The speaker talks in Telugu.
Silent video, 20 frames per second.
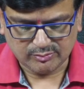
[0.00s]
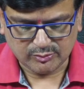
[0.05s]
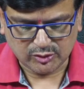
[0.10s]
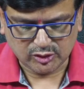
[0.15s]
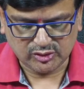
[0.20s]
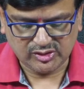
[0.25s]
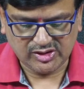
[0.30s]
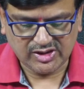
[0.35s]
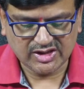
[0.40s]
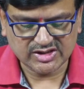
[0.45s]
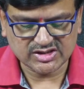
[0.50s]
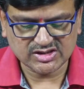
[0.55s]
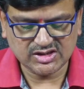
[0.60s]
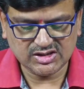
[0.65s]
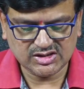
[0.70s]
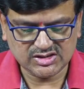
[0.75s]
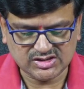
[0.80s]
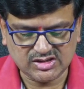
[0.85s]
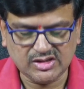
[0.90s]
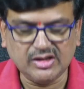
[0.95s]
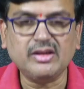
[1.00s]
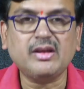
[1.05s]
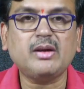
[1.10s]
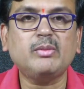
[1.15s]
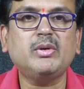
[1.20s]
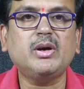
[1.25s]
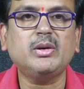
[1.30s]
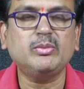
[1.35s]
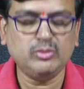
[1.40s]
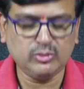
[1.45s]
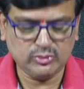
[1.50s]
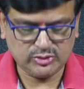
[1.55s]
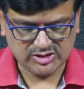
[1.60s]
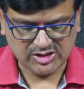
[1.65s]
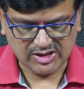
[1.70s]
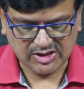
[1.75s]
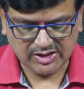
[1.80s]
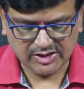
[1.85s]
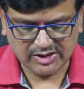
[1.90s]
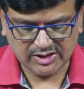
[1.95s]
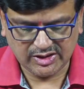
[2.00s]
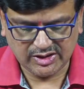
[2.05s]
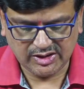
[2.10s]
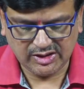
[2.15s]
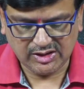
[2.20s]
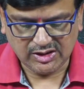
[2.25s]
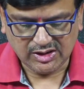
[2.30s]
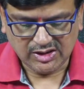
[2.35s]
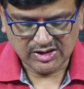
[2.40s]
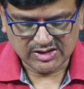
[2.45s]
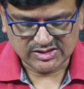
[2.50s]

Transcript: మధుయాష్కి శ్రీధరబాబు జానా రెడ్డి